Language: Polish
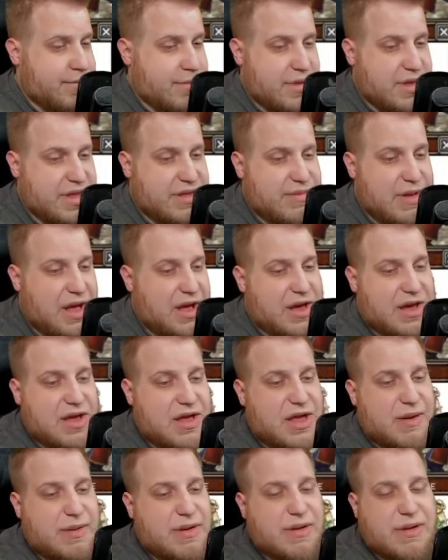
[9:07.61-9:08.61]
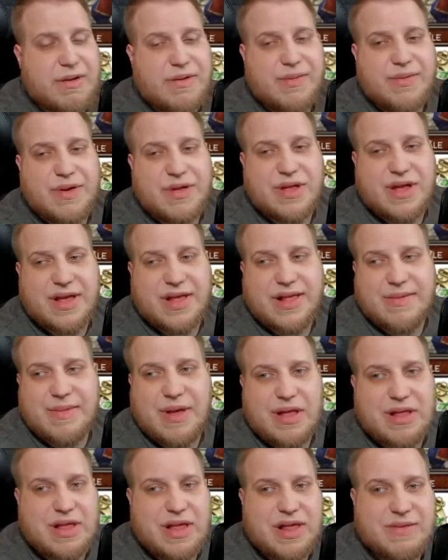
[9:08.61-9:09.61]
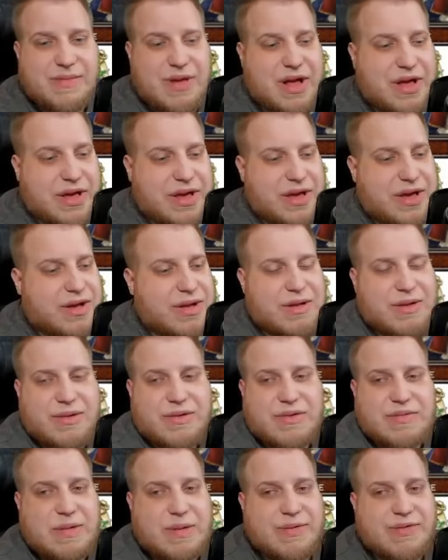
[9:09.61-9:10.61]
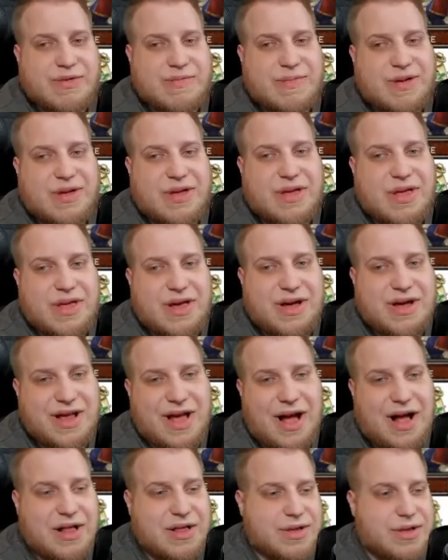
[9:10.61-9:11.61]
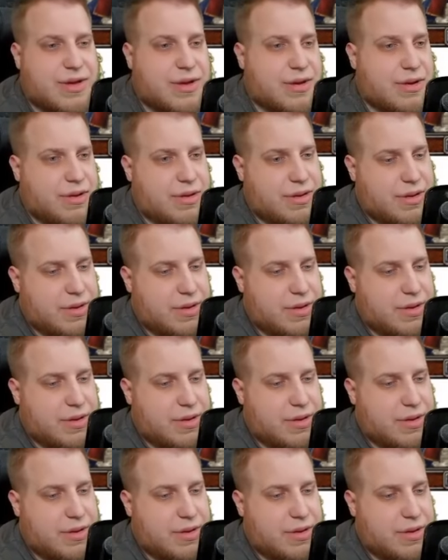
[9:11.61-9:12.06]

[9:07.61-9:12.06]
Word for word: Te zmianki, nie wiem kto kupuje te, zmia te zmianki, kto to kurwa używa realnie.